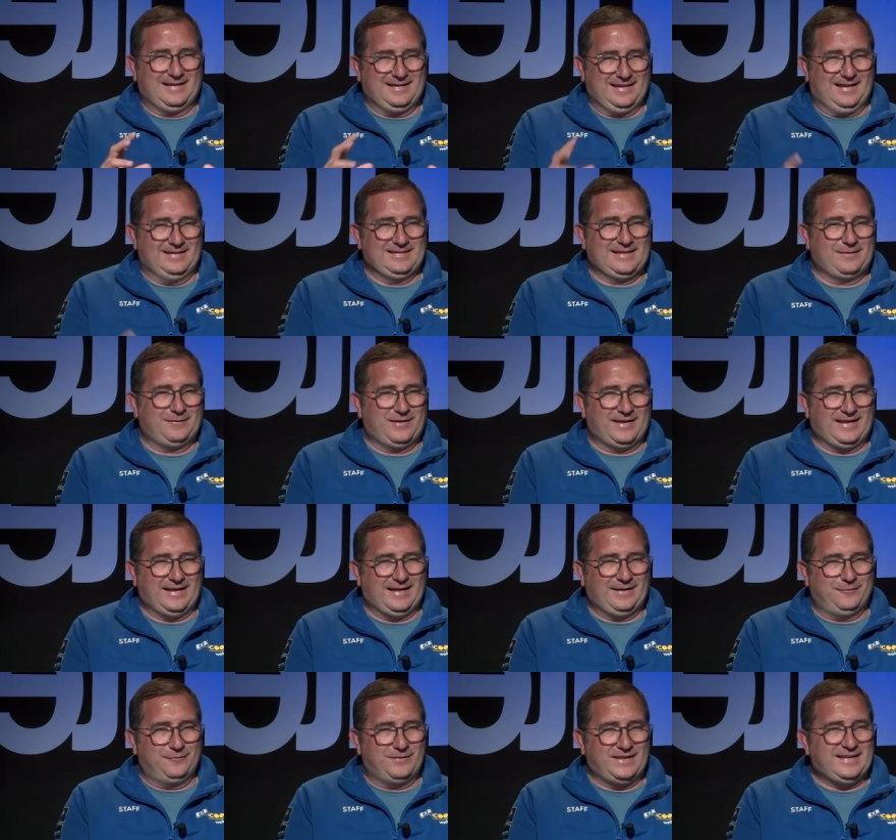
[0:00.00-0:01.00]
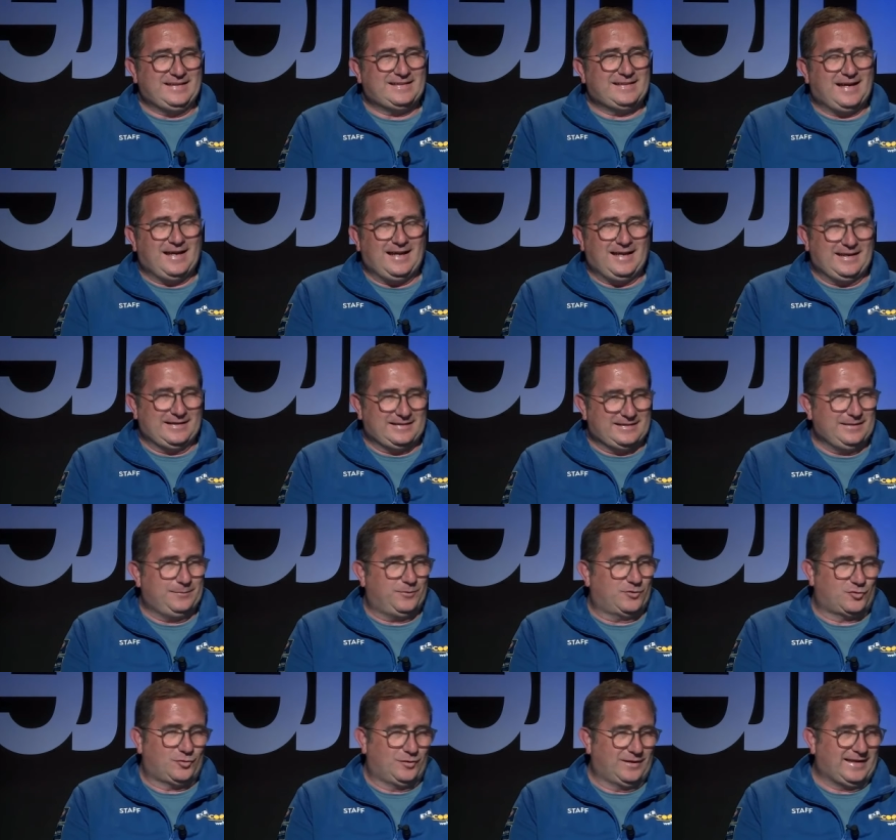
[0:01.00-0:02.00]
ad avere vita e ti
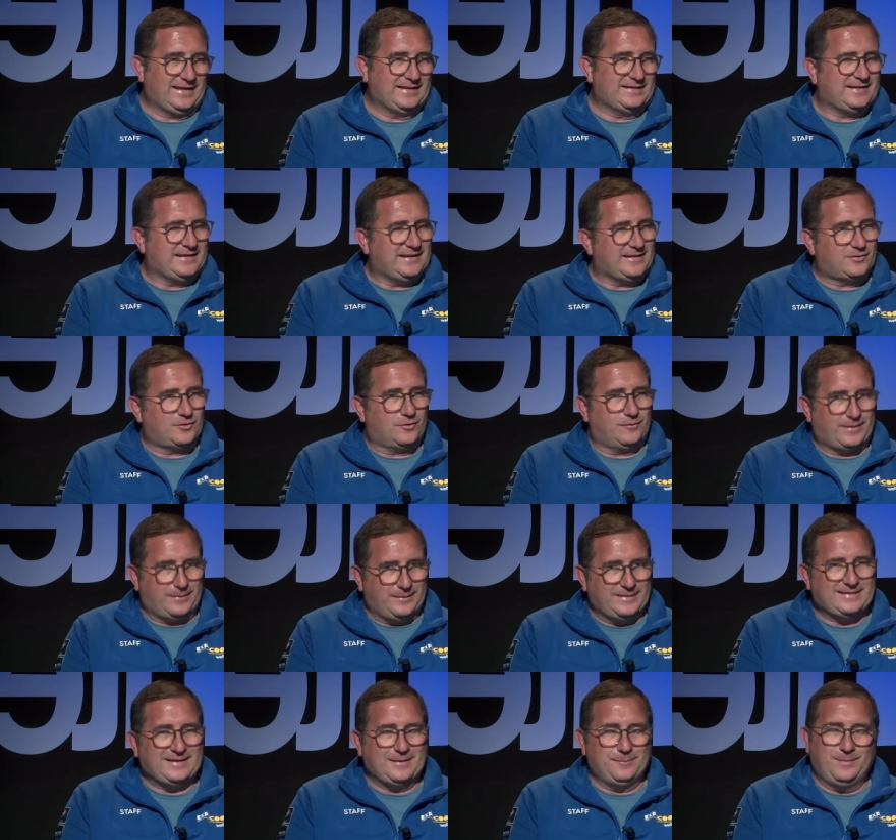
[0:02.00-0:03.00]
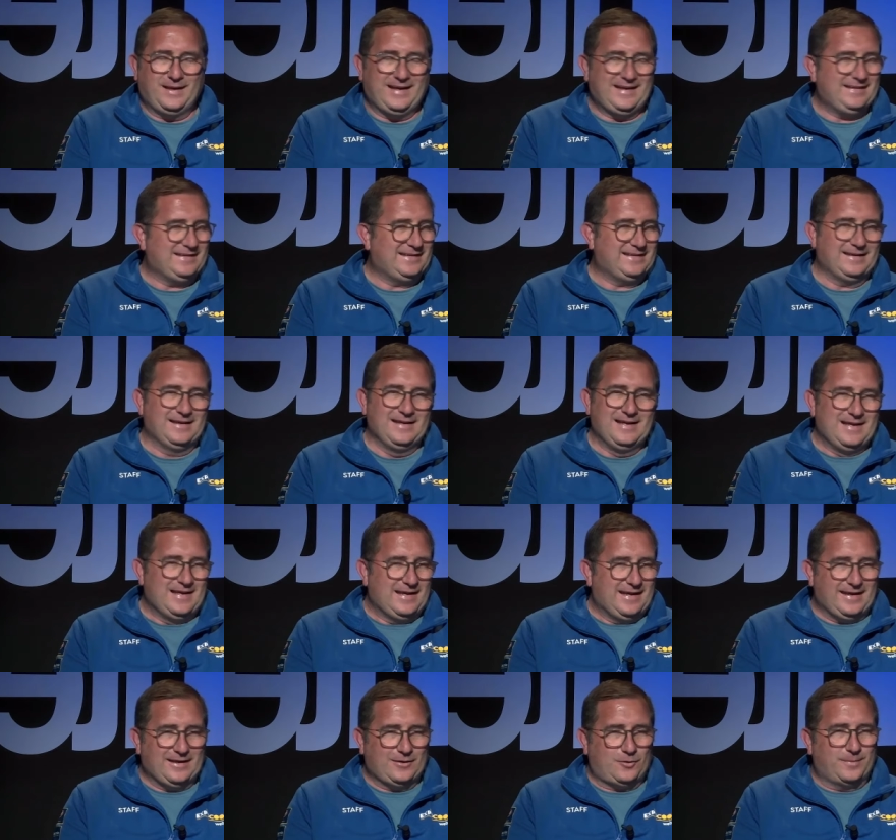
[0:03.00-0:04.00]
posso garantire che sono veramente belli
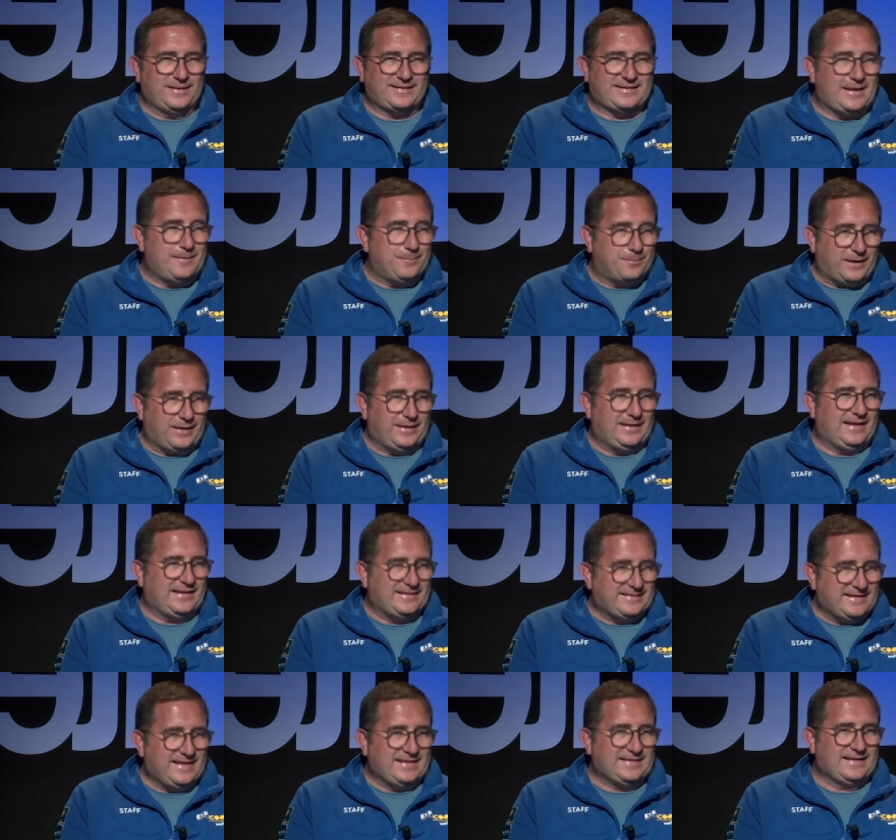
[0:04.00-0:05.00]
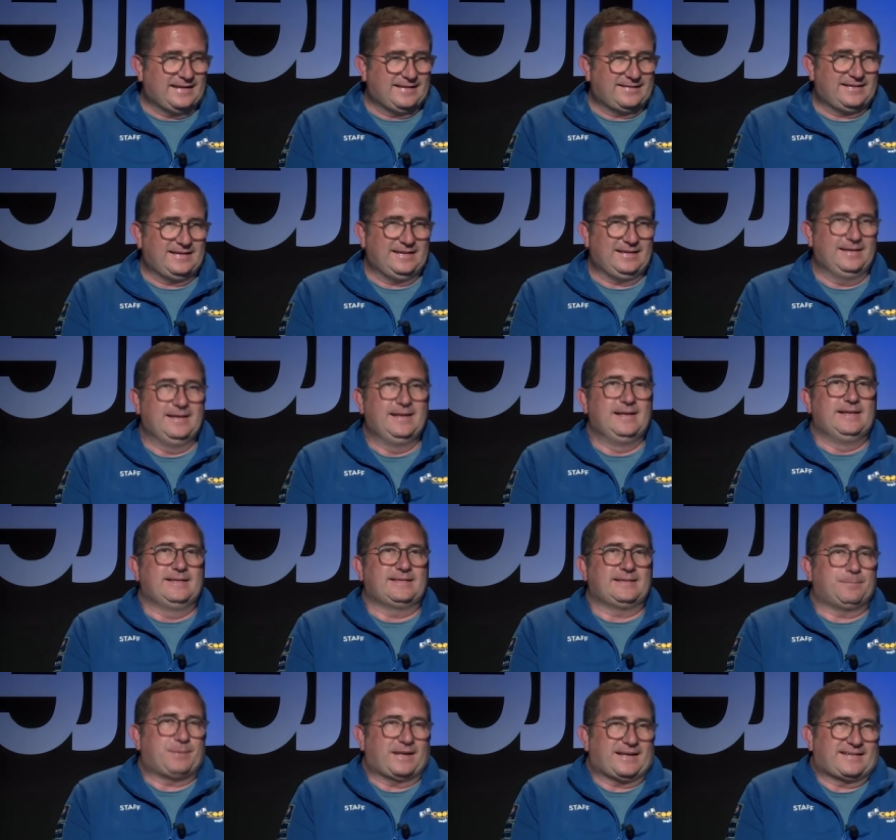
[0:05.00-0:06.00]
e come sempre le aziende si,
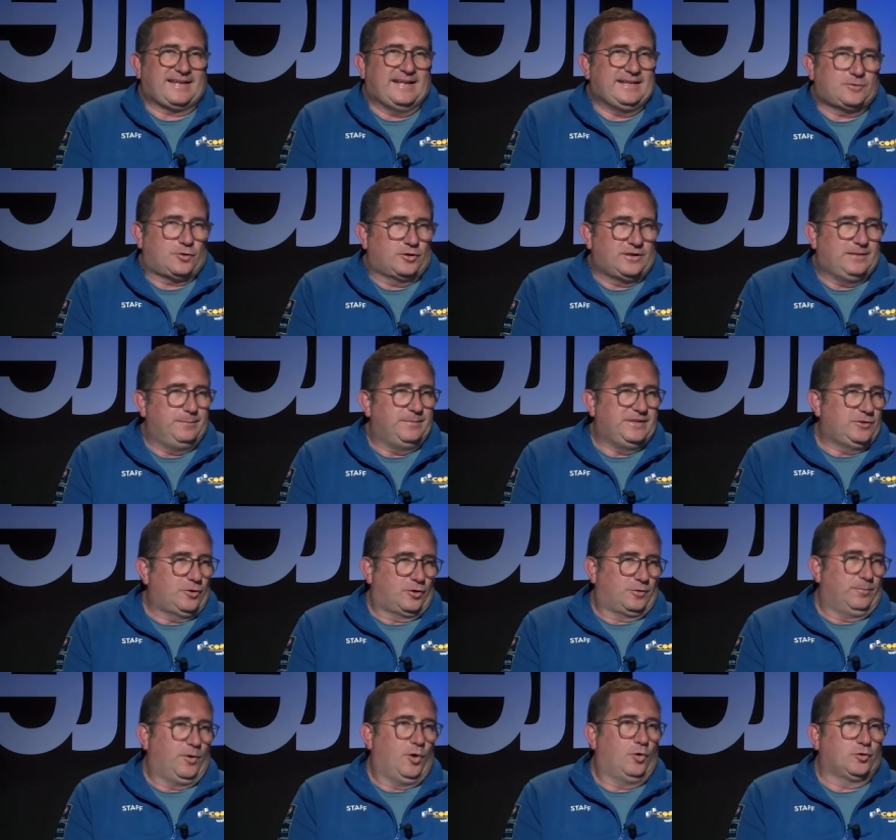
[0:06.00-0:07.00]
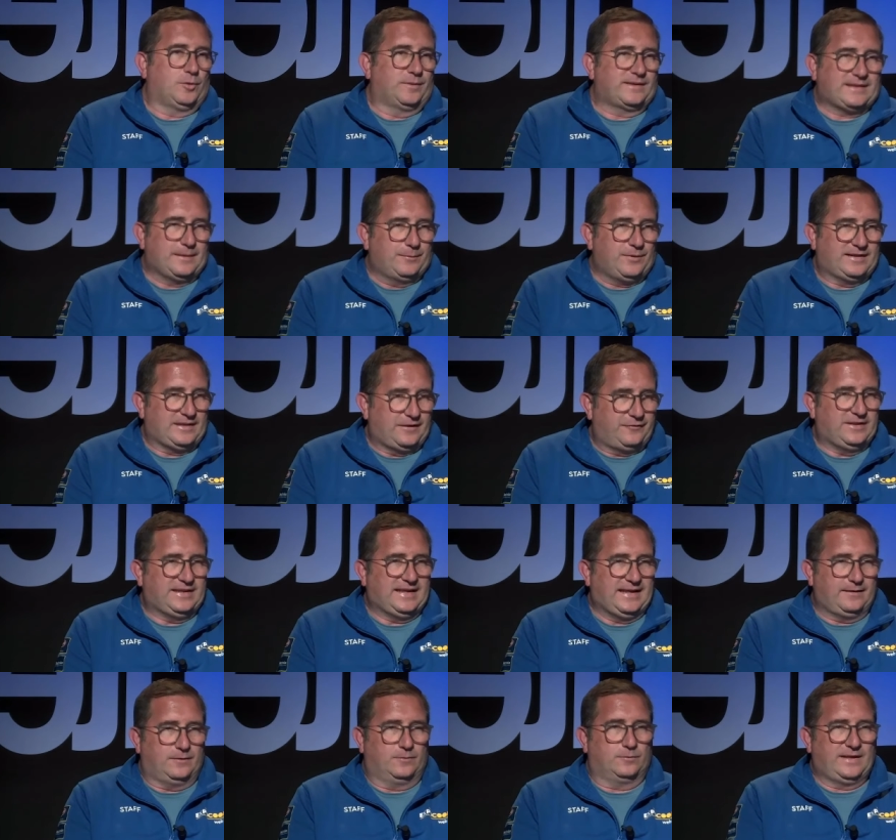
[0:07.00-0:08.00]
si presentano nel miglior modo perché poi alla
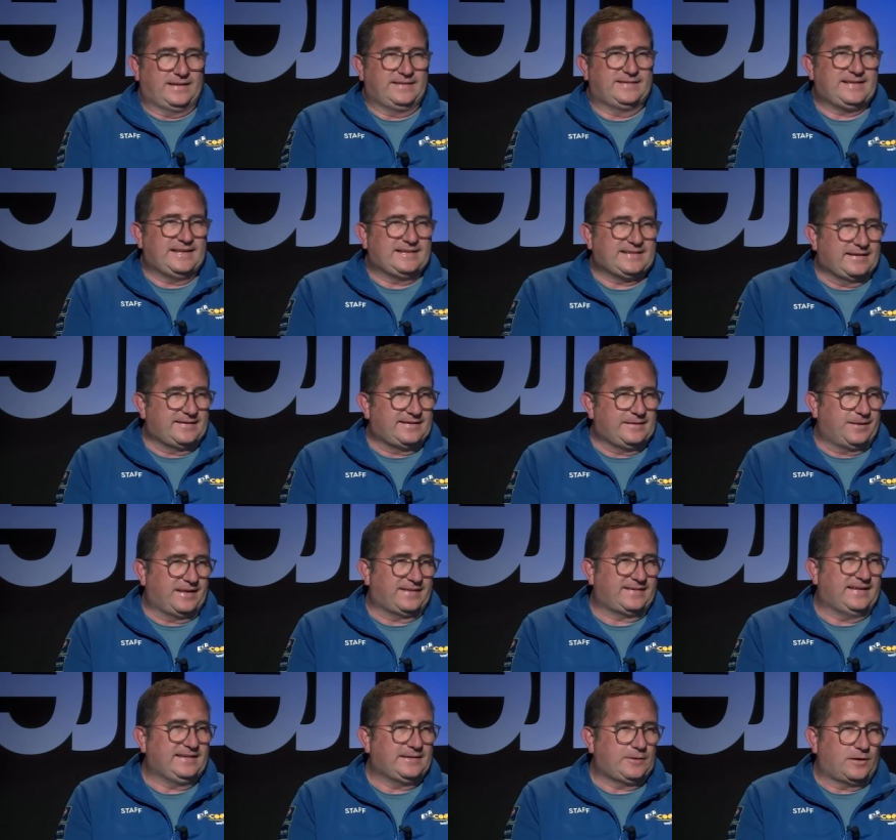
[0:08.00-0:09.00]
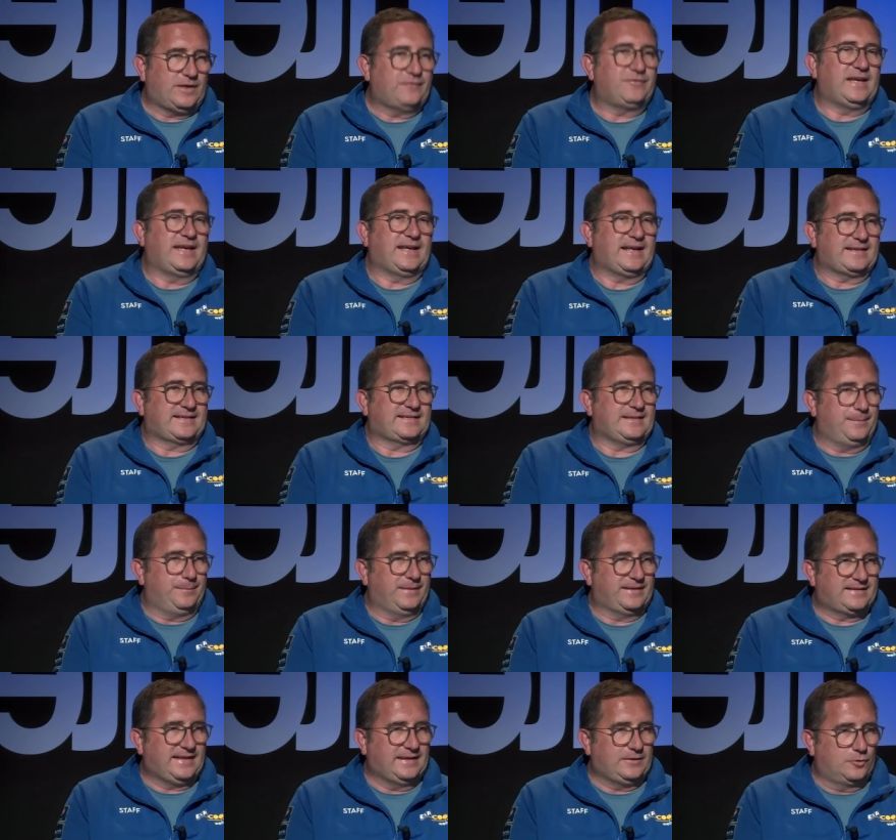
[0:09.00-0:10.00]
fine un'azienda che si presenta a una fiera sta
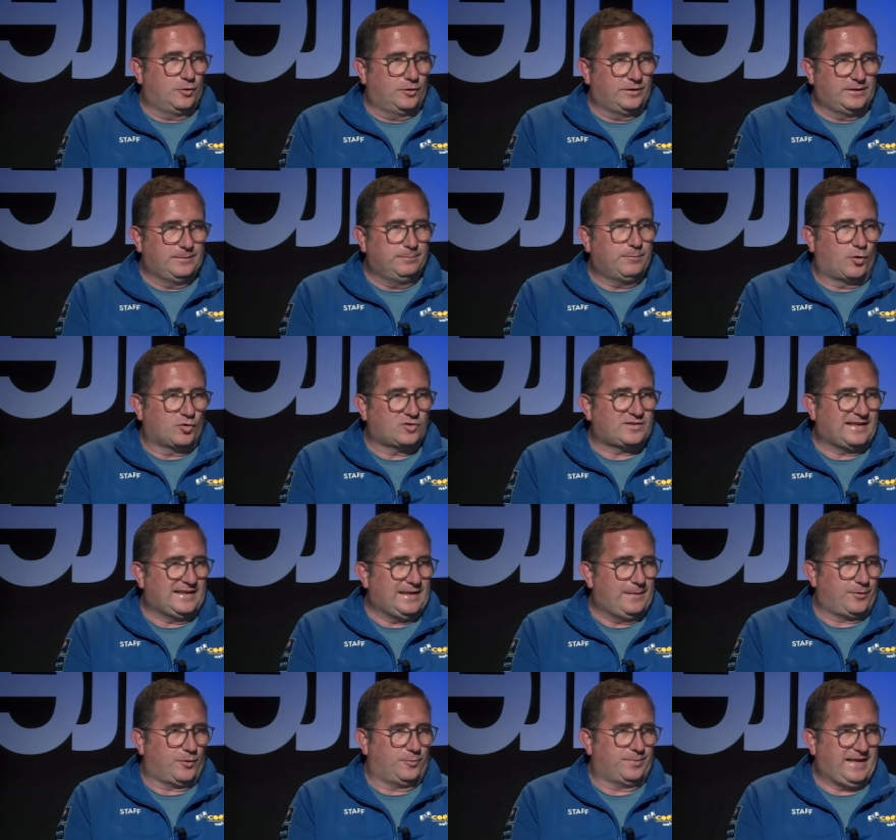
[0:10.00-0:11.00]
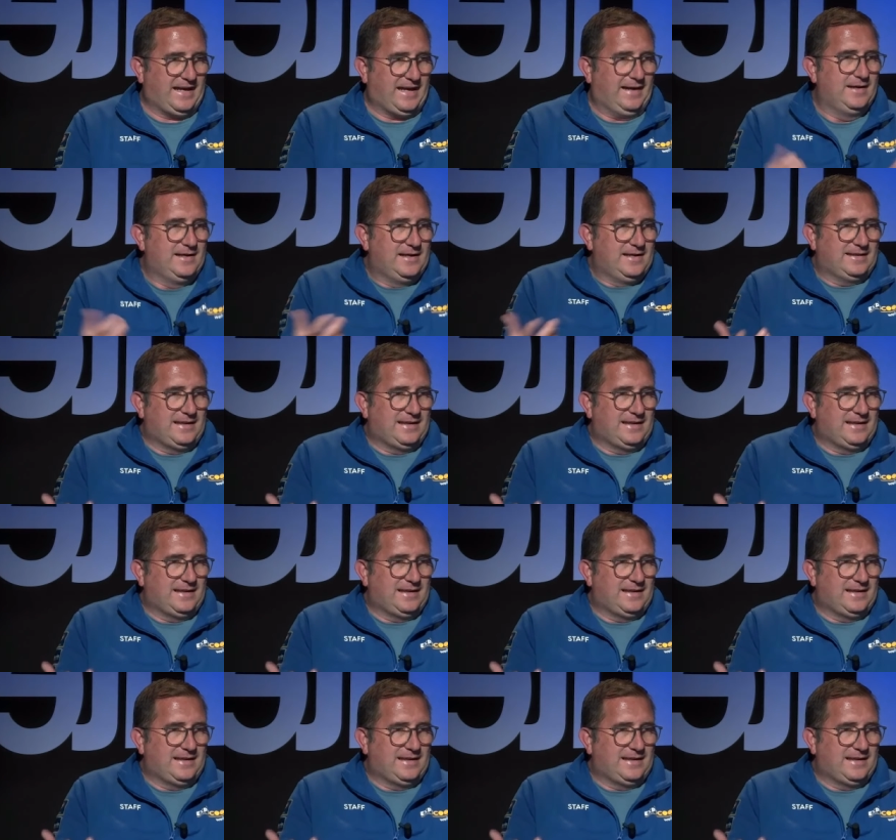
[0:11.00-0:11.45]
mettendo in mostra la propria,